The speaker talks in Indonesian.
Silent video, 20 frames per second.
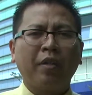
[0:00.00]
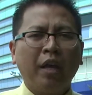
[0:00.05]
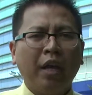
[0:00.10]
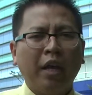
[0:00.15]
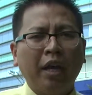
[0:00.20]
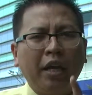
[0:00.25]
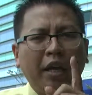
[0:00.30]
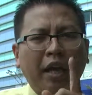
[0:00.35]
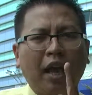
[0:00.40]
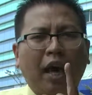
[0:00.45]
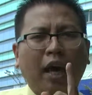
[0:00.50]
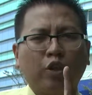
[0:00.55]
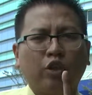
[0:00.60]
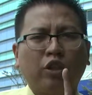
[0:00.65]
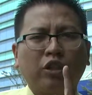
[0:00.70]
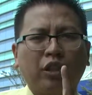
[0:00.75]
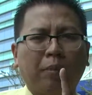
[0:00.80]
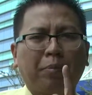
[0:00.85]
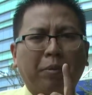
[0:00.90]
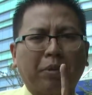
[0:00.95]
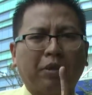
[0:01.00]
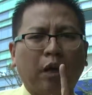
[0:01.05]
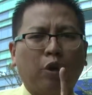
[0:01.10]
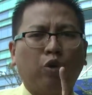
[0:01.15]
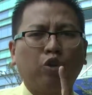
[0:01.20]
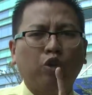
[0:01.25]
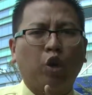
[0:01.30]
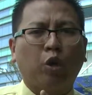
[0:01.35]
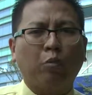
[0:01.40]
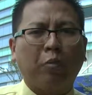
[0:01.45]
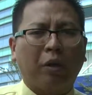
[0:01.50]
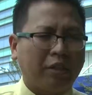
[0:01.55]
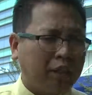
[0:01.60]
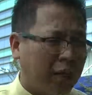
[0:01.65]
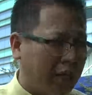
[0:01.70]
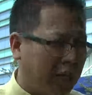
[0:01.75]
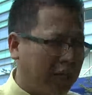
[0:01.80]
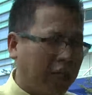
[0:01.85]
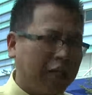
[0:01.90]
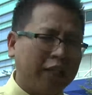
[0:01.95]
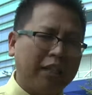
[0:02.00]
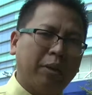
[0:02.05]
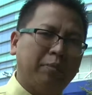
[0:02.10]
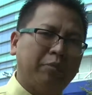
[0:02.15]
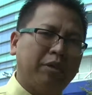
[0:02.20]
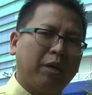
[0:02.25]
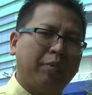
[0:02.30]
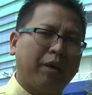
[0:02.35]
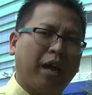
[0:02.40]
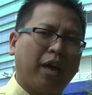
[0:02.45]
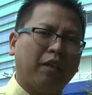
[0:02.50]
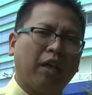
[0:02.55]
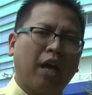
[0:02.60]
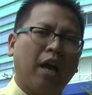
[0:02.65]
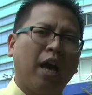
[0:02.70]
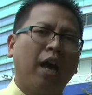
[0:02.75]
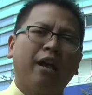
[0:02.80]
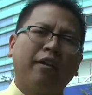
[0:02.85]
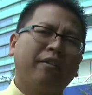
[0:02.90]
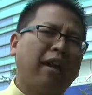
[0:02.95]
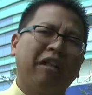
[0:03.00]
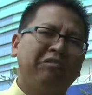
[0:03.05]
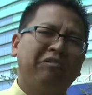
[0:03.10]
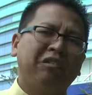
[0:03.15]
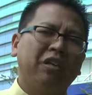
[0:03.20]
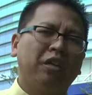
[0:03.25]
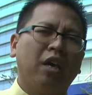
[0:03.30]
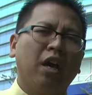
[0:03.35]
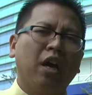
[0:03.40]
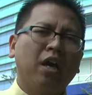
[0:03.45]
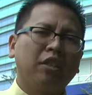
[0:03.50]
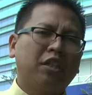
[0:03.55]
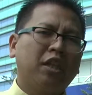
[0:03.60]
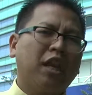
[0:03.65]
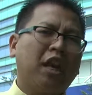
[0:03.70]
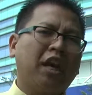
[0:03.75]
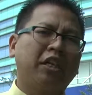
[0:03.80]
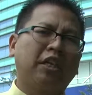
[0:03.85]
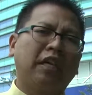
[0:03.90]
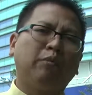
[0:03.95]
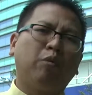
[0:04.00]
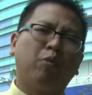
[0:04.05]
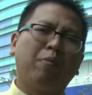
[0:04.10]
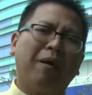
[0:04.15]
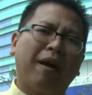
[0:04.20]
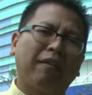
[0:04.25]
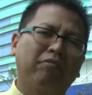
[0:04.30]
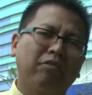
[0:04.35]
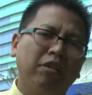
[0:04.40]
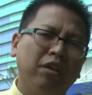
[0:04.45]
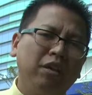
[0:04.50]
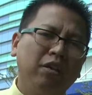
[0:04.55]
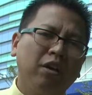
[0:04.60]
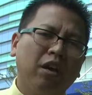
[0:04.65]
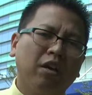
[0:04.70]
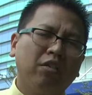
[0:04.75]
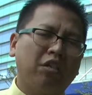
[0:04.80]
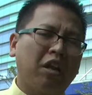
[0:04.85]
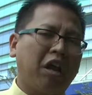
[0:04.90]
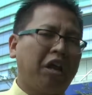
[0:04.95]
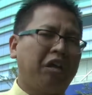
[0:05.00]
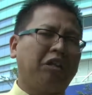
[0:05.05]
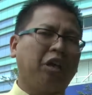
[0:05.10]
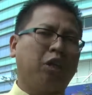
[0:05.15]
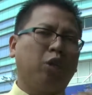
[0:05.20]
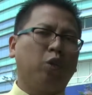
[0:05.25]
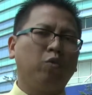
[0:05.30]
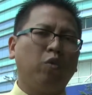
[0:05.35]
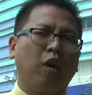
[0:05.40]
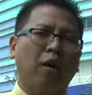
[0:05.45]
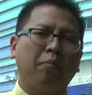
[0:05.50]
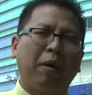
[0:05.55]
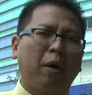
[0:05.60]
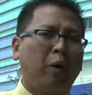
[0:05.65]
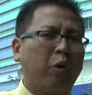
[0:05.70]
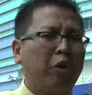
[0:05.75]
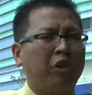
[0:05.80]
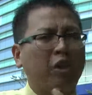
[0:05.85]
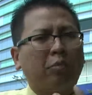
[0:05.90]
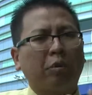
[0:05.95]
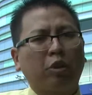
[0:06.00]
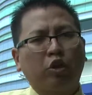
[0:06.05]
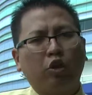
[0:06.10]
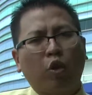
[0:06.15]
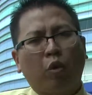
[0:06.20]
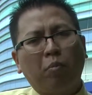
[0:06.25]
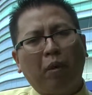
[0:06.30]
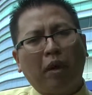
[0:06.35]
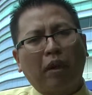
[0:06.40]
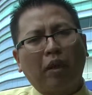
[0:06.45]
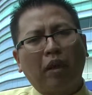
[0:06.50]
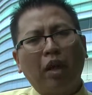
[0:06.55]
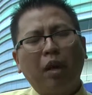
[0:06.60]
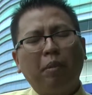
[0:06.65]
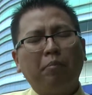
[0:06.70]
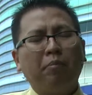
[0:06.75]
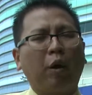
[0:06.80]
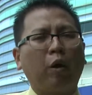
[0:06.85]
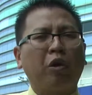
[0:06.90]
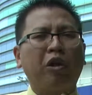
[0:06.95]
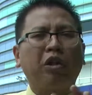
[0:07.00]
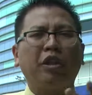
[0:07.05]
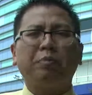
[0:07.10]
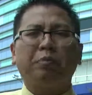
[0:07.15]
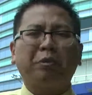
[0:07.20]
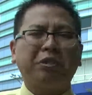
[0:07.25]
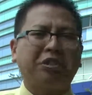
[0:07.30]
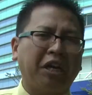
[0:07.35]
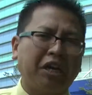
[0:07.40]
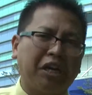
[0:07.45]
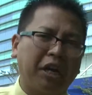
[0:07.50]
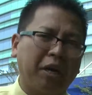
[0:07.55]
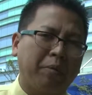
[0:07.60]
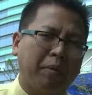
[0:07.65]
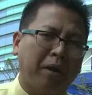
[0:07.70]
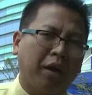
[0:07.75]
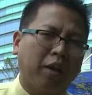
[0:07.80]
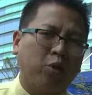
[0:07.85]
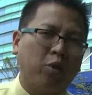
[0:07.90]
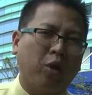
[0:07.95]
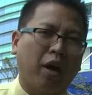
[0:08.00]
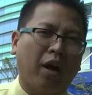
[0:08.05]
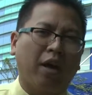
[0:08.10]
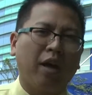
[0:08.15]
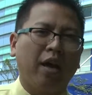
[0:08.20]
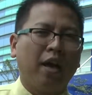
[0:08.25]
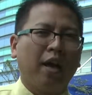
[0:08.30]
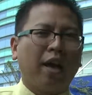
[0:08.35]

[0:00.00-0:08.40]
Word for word: Ini yang harus kita pertanggungjawabkan. Jadi kita tidak bisa berkata nanti setelah kita mau mati, setelah kita tua baru kita bertobat, baru kita percaya kepada Tuhan.